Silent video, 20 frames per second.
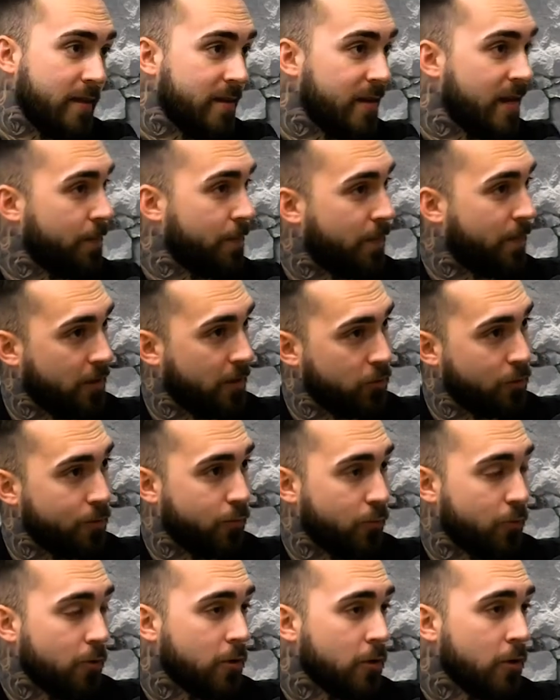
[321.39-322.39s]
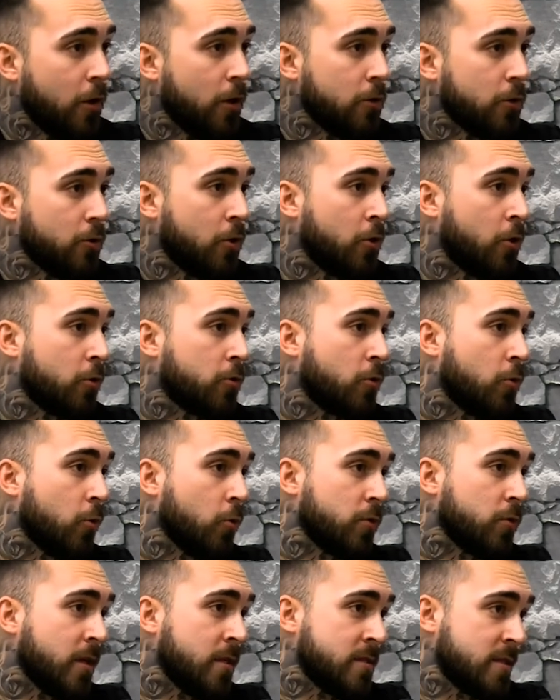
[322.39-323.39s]
la perte de poids, de notre
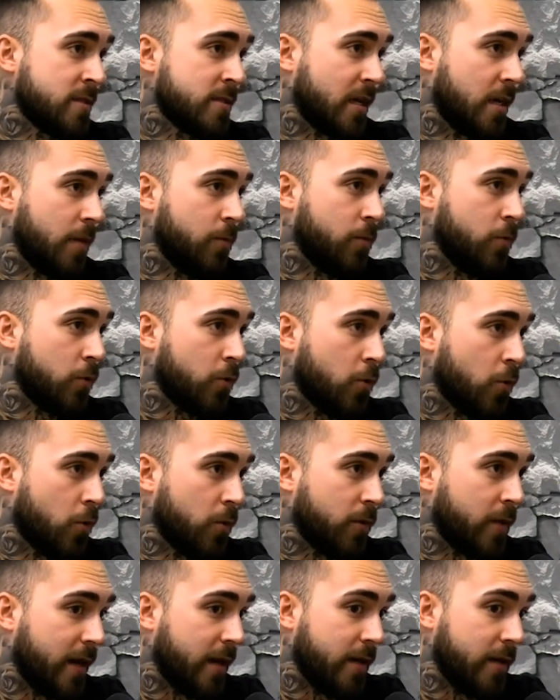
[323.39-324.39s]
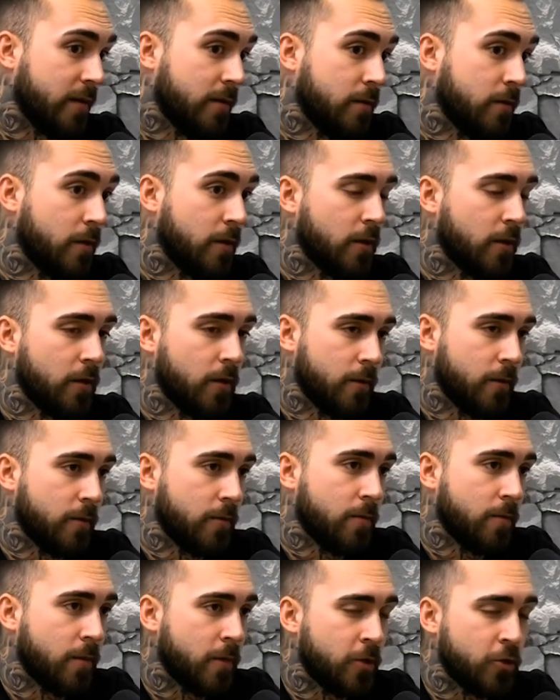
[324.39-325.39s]
côté, ce serait mieux qu'on aille
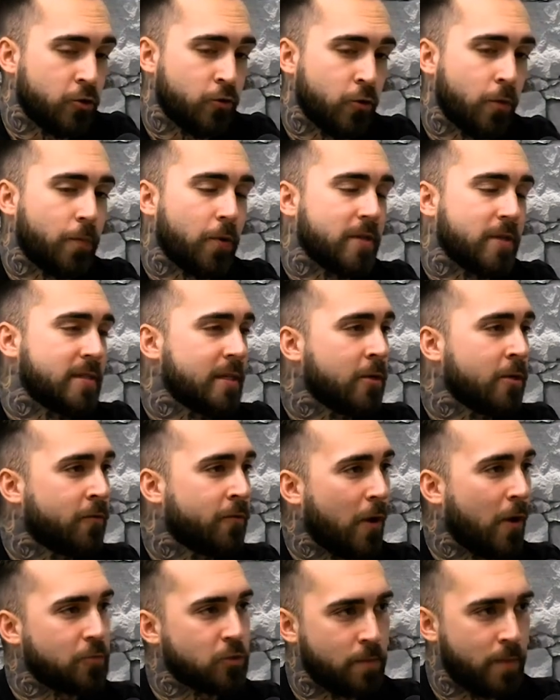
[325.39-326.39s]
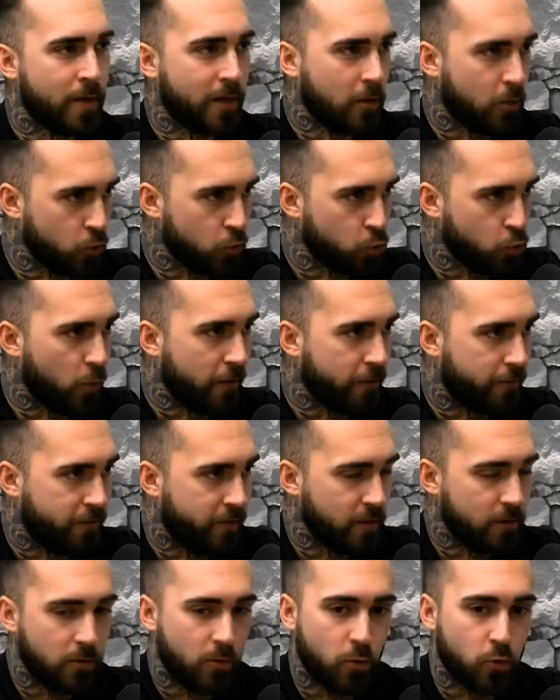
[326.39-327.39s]
je veux pas dire qu'il faut absolument qu'on soit
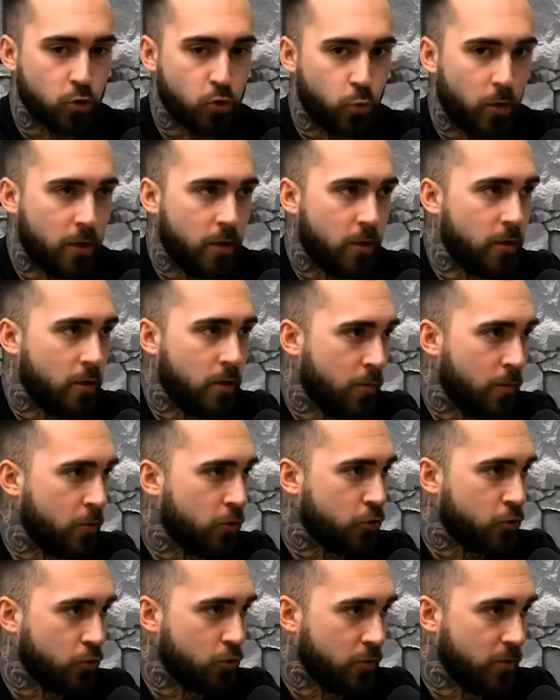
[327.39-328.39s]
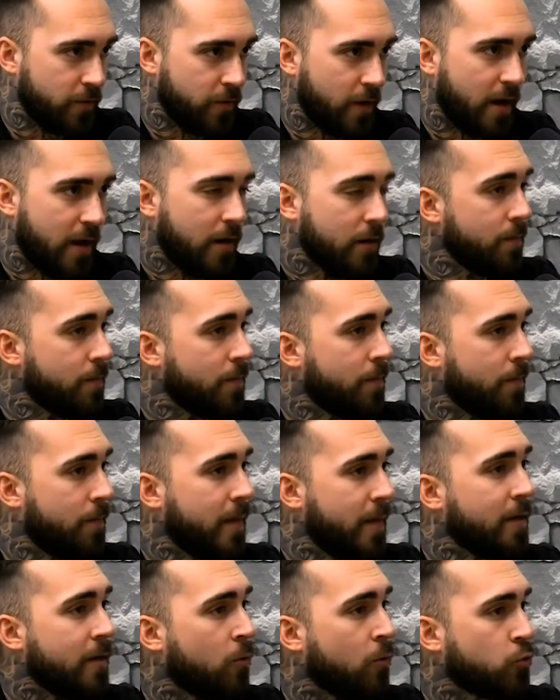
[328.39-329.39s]
fit, qu'on soit le, monsieur univers,
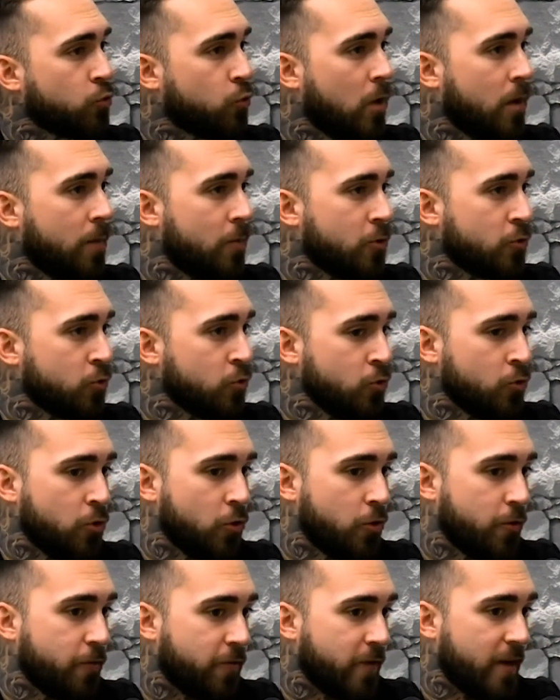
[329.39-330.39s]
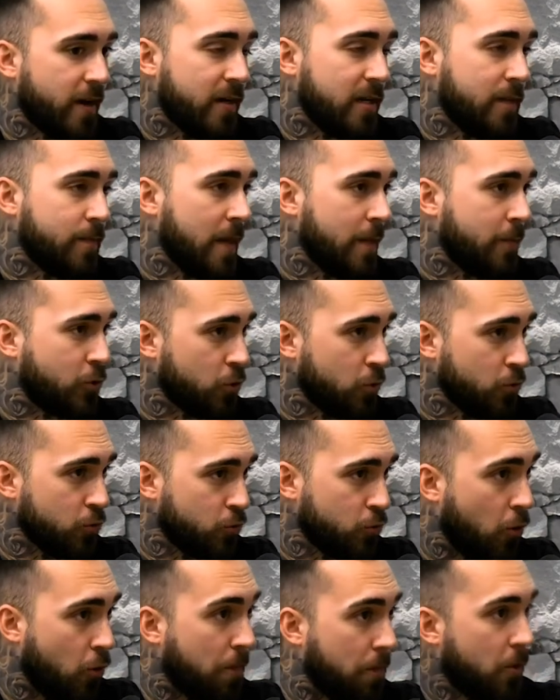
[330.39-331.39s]
mais qu'on soit en mesure de faire les mêmes choses
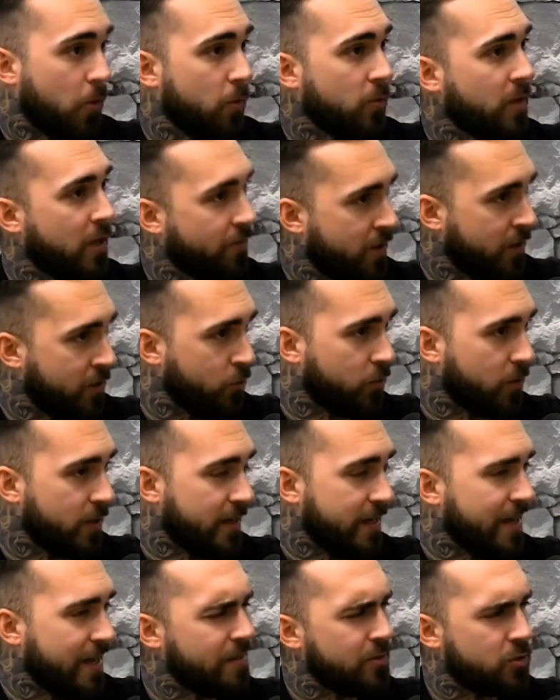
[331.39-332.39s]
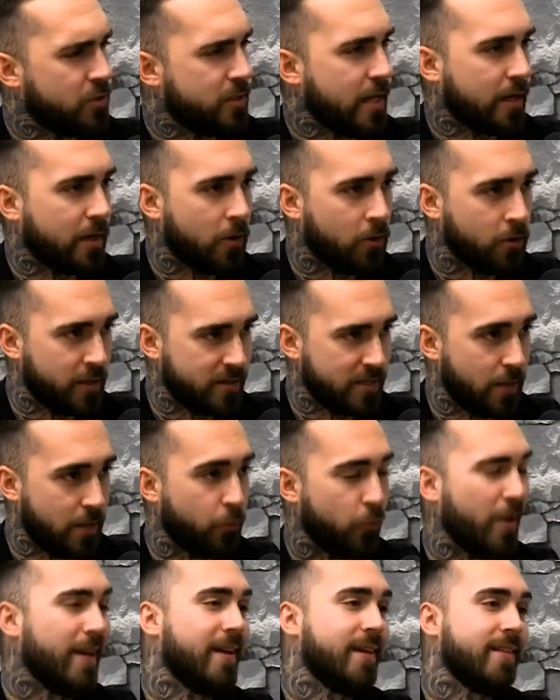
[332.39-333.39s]
qu'on prône envers nos clients. Es-tu d'accord que ça
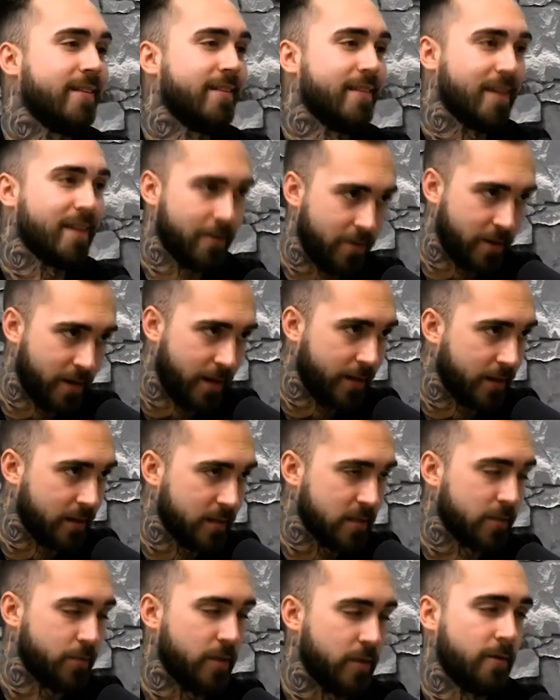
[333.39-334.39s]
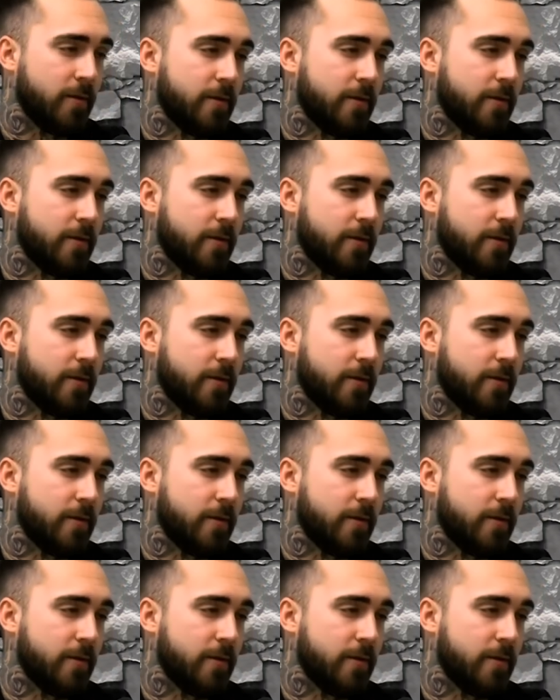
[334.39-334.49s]
peut aider envers la crédibilité?